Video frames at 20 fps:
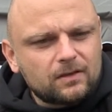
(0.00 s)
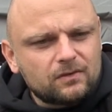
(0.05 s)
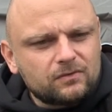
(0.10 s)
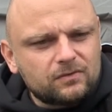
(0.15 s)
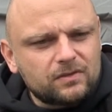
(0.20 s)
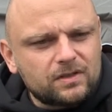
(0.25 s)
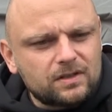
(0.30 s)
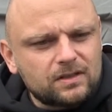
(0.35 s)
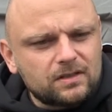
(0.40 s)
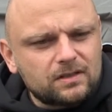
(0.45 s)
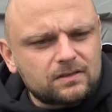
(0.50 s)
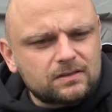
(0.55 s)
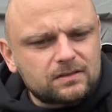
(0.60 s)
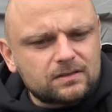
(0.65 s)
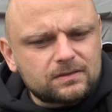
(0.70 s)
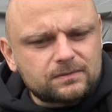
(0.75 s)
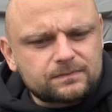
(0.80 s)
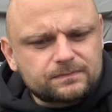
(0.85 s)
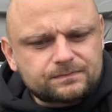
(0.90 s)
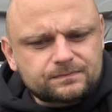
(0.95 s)
wie,
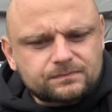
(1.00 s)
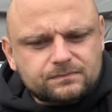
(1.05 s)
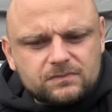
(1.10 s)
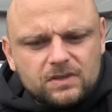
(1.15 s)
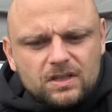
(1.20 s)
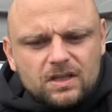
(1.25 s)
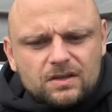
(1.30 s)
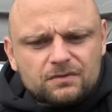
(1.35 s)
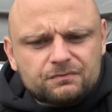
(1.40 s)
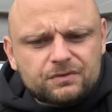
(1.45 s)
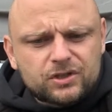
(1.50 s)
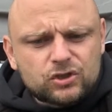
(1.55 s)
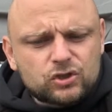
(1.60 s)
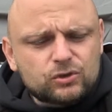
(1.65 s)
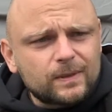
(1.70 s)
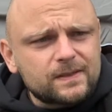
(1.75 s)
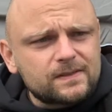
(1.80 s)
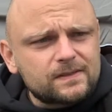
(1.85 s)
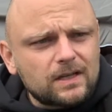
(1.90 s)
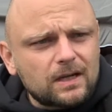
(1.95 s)
ähm, wie eine
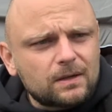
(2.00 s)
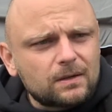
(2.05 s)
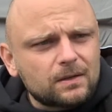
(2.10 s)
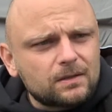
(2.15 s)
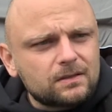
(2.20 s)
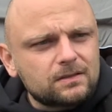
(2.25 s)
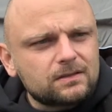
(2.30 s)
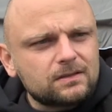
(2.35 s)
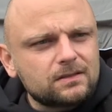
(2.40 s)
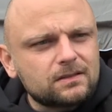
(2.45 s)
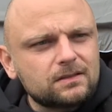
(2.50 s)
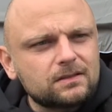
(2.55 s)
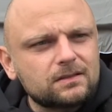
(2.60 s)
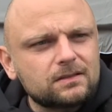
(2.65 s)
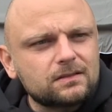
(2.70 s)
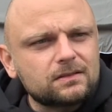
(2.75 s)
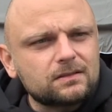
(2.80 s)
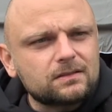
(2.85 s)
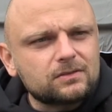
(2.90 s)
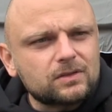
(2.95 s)
Schwester äh,
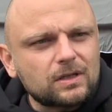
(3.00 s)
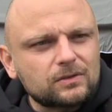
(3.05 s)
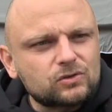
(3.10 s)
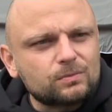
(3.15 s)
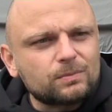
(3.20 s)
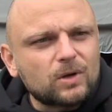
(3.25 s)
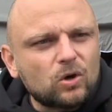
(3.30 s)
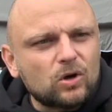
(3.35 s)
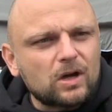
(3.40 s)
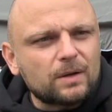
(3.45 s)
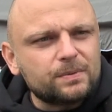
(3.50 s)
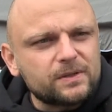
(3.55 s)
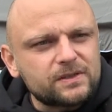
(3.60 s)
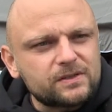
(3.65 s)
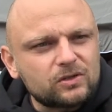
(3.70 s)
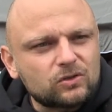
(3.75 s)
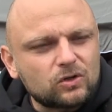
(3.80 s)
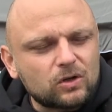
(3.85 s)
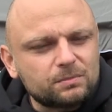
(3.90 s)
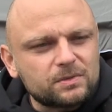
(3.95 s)
äh zum Raucherpilz
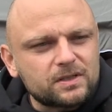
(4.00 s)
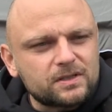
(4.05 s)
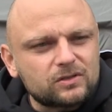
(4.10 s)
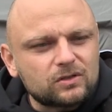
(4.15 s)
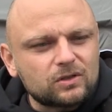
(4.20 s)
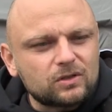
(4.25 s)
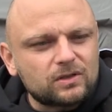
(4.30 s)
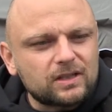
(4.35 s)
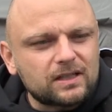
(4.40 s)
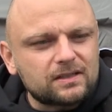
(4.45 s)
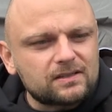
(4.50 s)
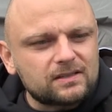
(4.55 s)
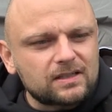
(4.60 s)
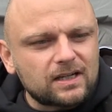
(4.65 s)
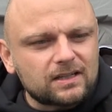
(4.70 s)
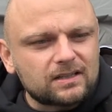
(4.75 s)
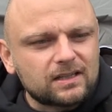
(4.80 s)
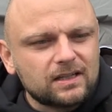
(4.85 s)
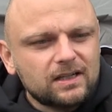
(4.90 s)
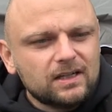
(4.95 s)
gekommen ist und hat
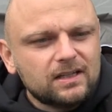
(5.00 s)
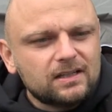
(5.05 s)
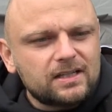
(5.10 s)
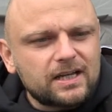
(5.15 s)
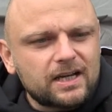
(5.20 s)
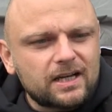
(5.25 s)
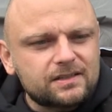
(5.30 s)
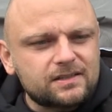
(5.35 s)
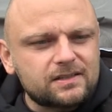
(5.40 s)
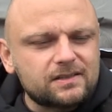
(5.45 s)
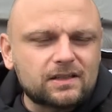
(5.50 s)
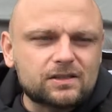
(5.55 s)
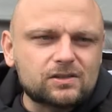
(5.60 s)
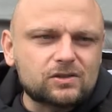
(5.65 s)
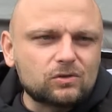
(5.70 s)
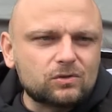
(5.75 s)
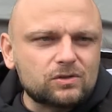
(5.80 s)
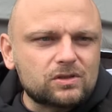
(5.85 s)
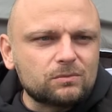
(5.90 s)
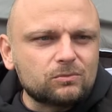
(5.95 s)
gesagt, die Ärzte
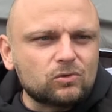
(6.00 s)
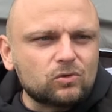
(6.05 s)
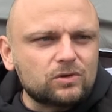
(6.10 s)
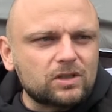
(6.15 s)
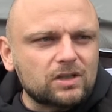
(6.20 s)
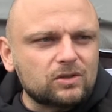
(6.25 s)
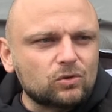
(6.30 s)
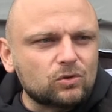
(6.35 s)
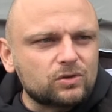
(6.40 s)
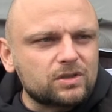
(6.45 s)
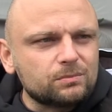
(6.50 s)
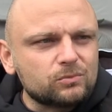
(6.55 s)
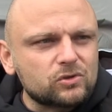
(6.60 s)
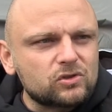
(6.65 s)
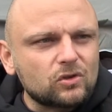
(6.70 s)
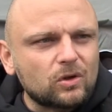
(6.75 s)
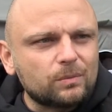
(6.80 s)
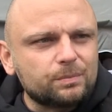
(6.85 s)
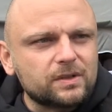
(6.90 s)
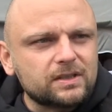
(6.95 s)
setzen uns unter Druck, die
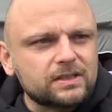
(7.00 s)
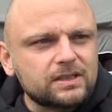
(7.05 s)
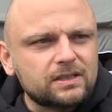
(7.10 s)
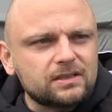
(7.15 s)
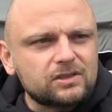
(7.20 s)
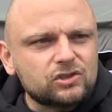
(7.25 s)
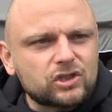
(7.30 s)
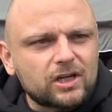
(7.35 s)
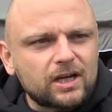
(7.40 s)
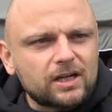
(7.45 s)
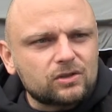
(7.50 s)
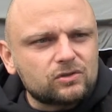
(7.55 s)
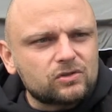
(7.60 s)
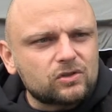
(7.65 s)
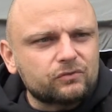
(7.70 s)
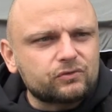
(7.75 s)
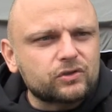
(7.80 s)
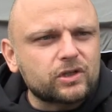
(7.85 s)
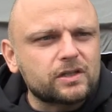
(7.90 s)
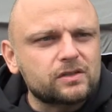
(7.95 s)
müssen operieren, die schreien uns
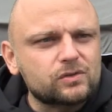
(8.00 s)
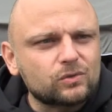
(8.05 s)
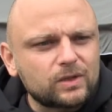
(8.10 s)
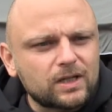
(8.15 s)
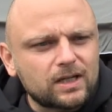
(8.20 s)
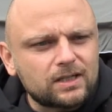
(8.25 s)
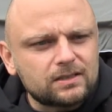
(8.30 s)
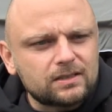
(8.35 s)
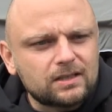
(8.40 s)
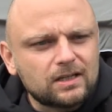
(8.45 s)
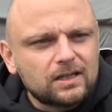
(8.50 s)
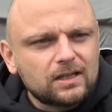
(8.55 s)
auf Station an.